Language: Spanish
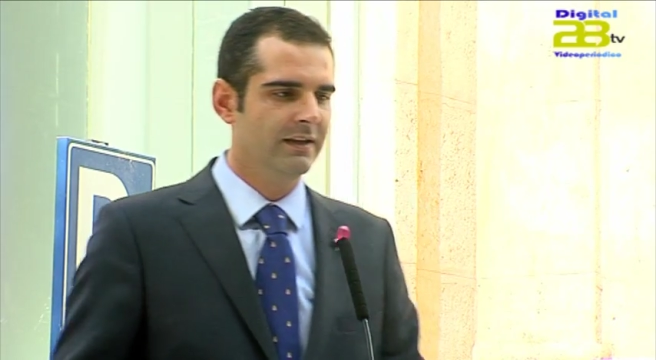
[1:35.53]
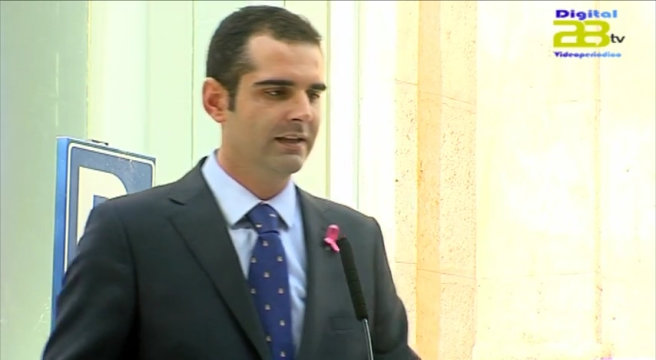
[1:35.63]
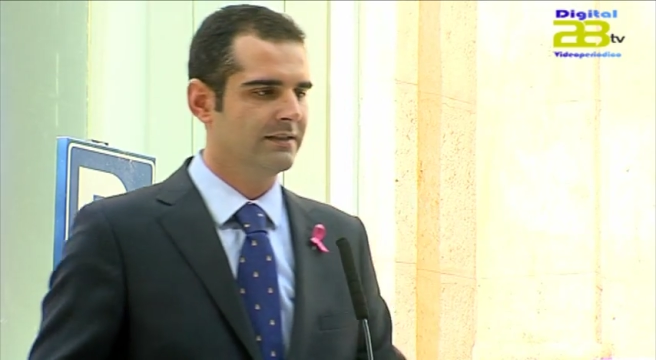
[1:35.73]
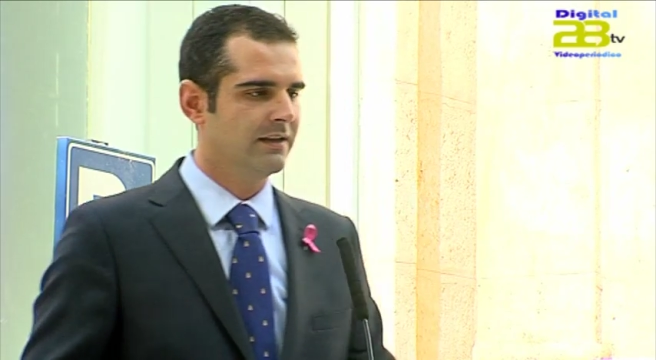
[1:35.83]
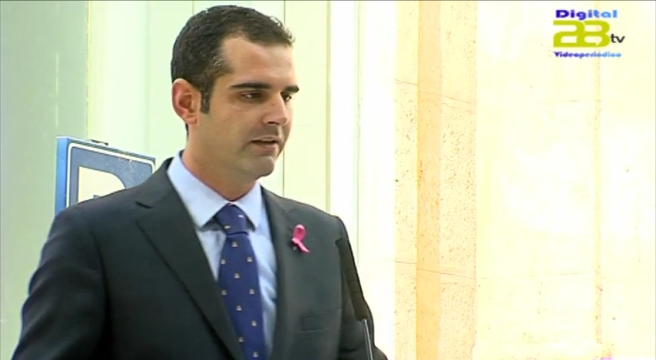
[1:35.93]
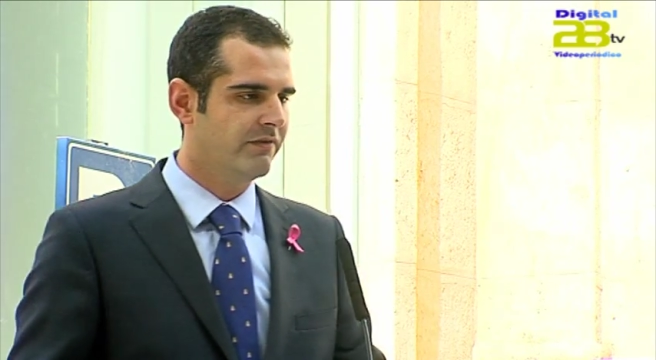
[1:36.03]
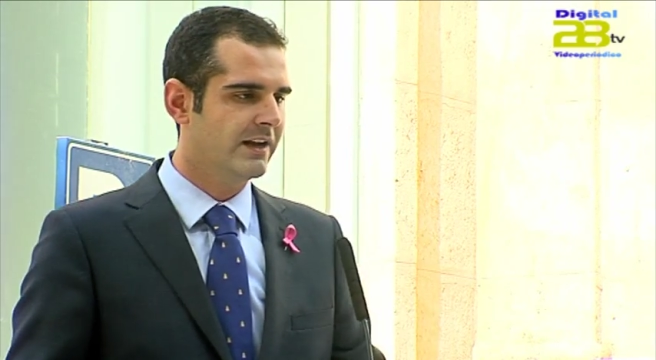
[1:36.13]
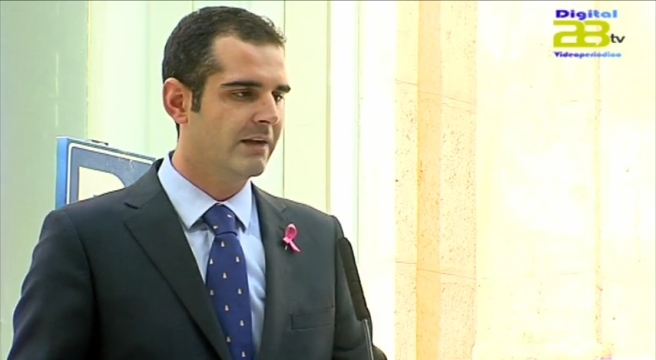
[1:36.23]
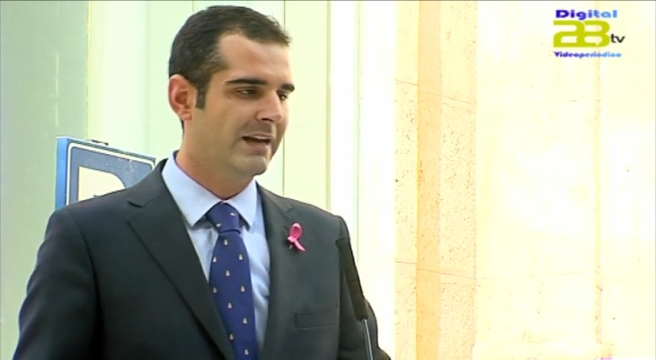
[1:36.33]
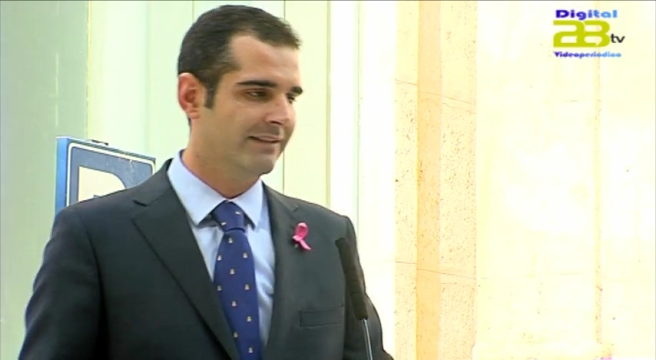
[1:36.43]
y
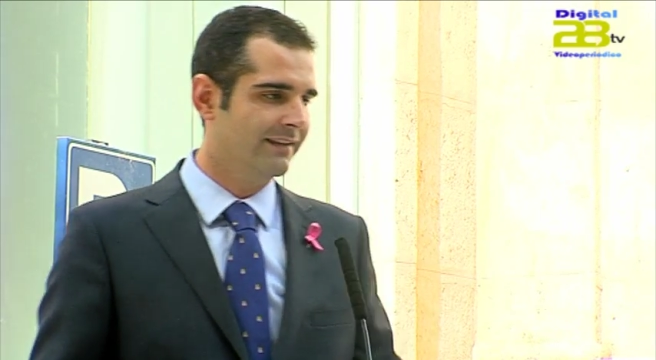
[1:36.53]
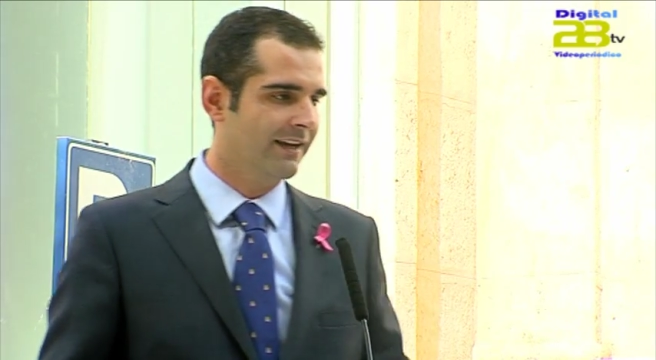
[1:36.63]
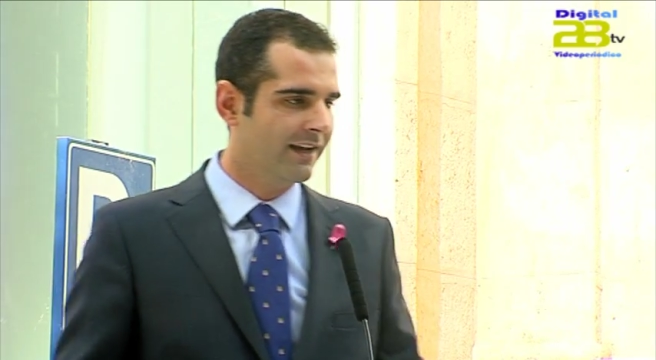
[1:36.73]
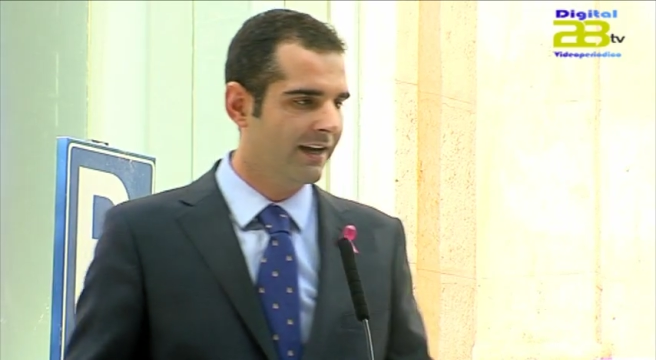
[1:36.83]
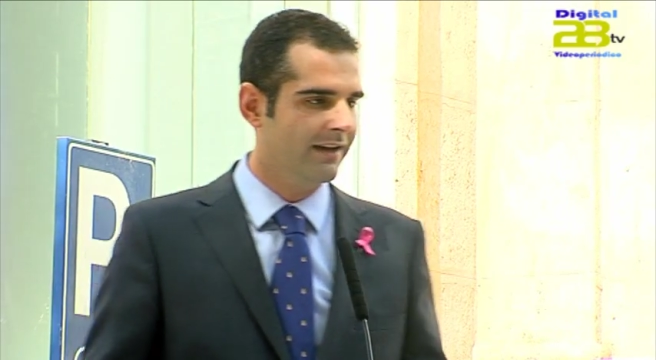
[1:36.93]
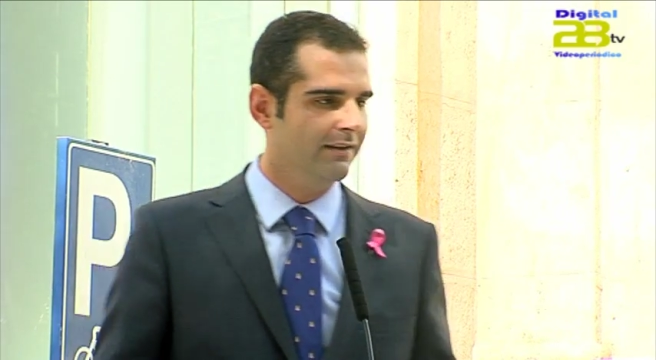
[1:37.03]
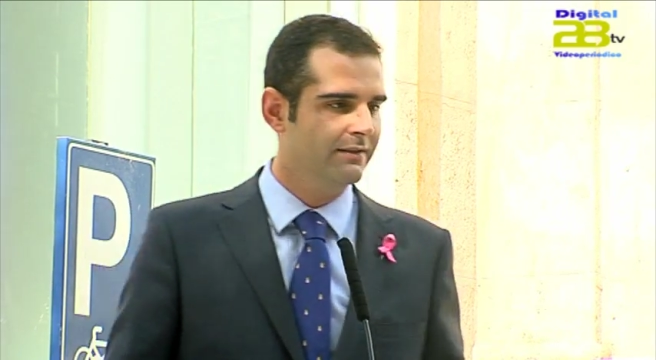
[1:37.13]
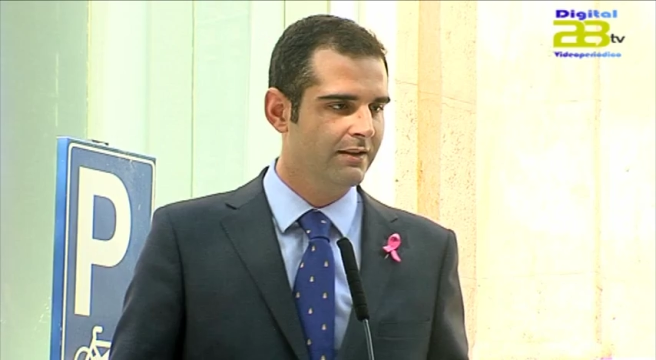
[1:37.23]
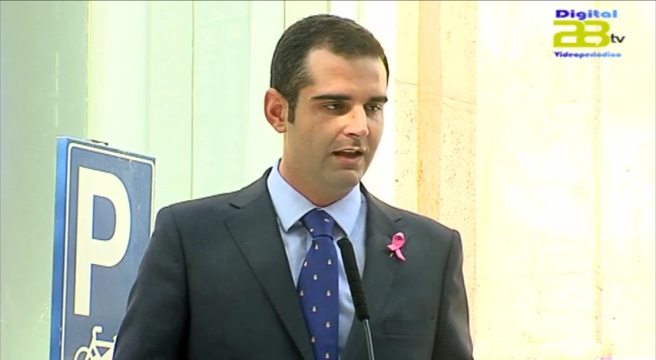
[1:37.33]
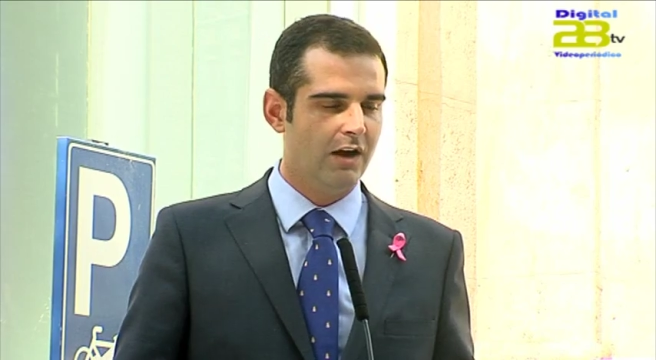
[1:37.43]
significa plantar cara
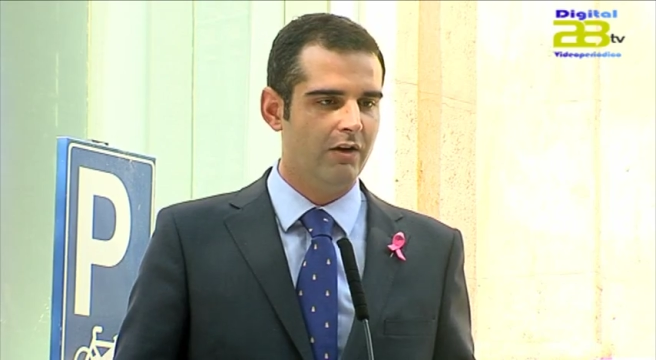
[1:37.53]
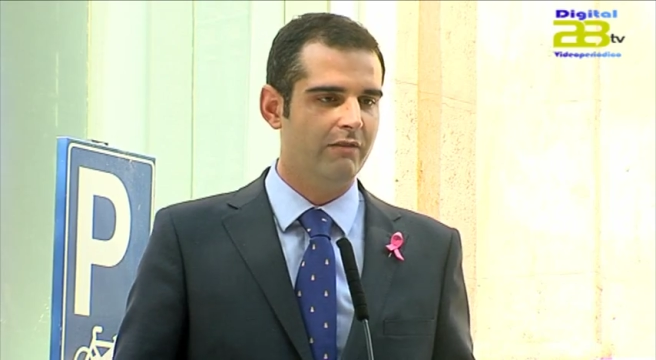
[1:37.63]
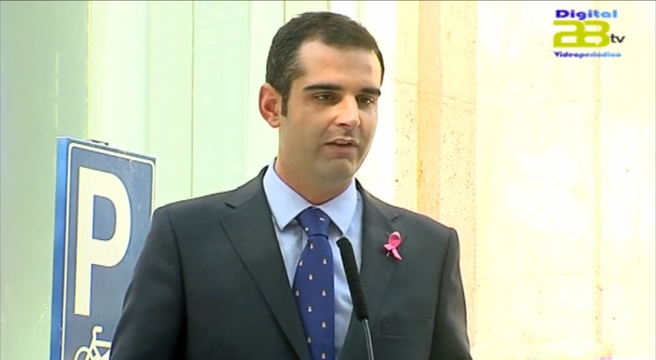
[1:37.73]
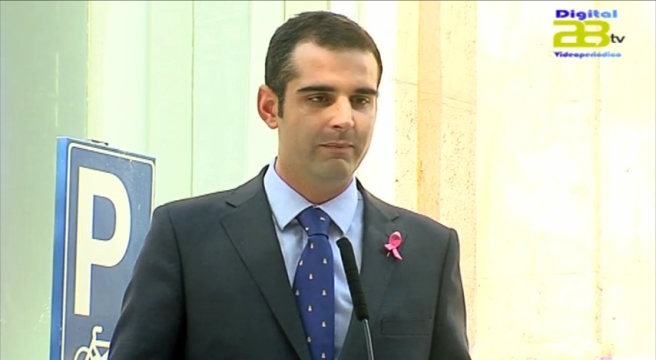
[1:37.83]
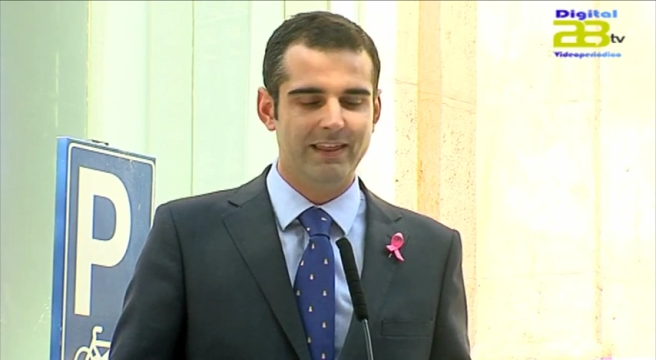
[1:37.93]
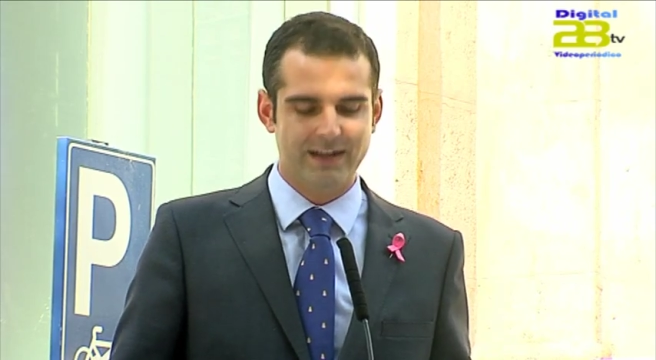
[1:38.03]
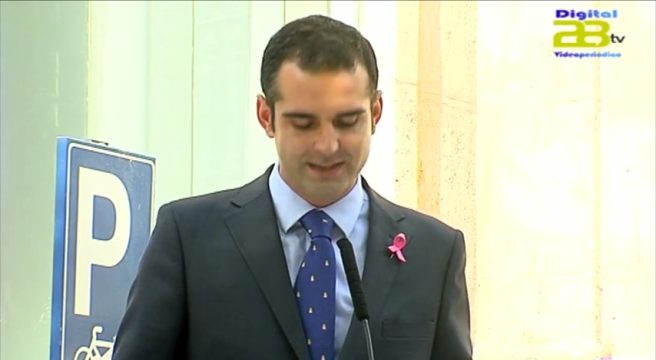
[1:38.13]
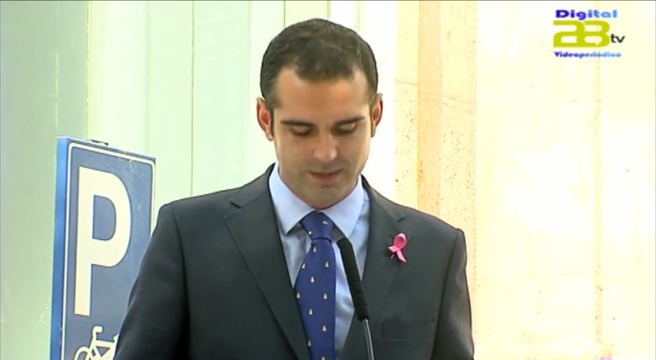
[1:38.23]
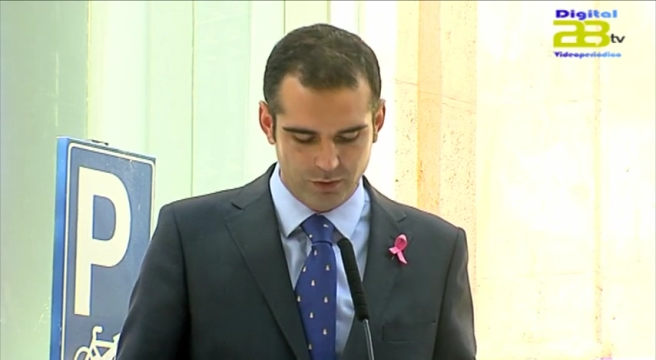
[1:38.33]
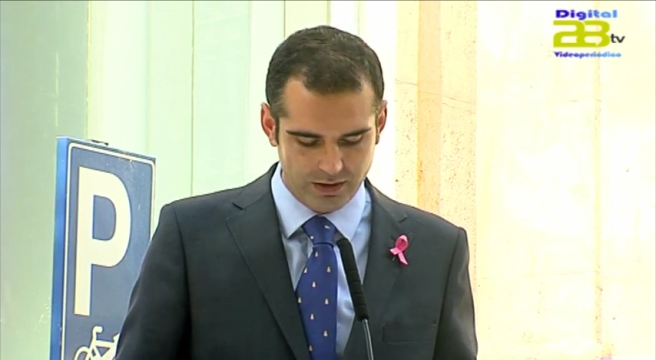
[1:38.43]
a una enfermedad que
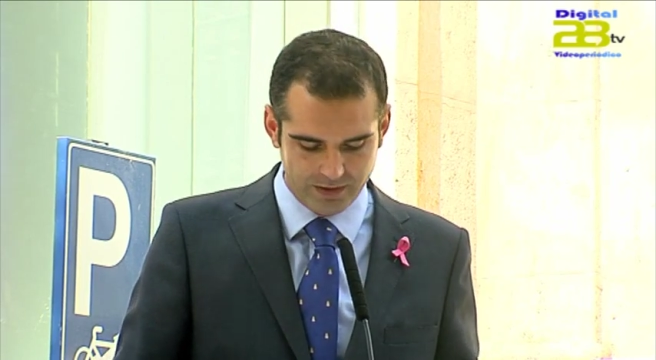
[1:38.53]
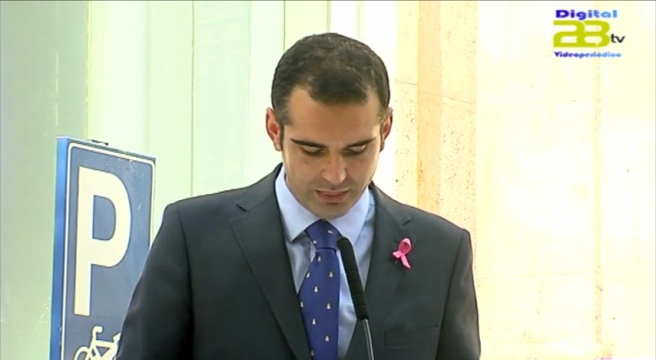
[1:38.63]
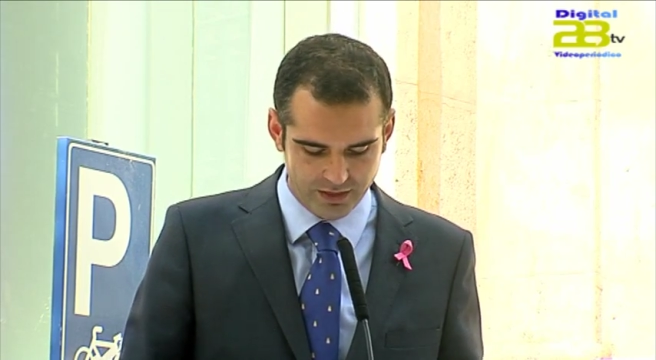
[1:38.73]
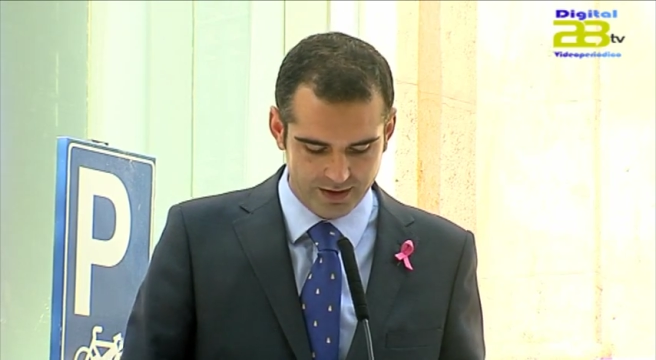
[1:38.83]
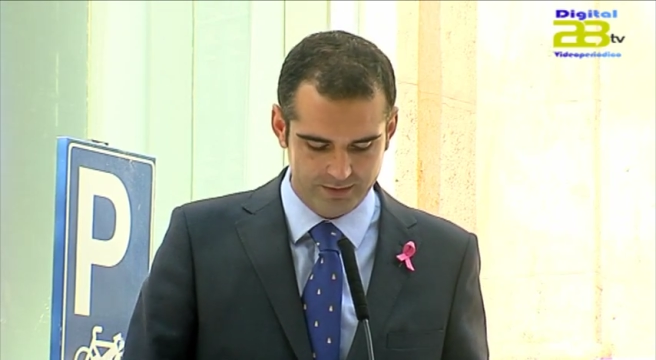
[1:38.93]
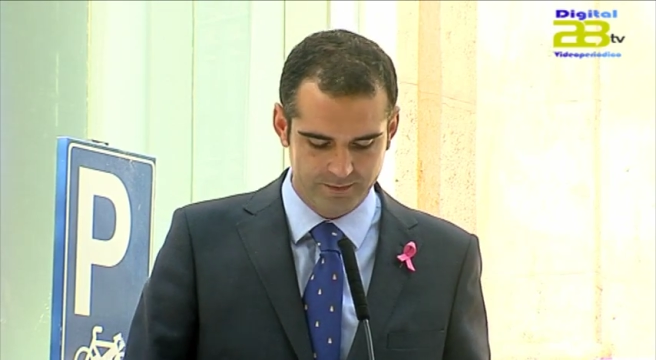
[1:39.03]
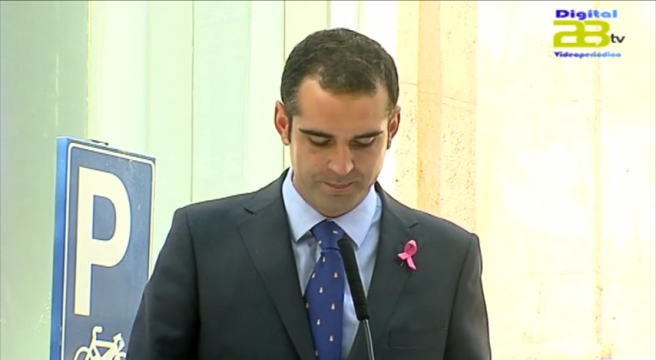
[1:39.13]
se puede vencer.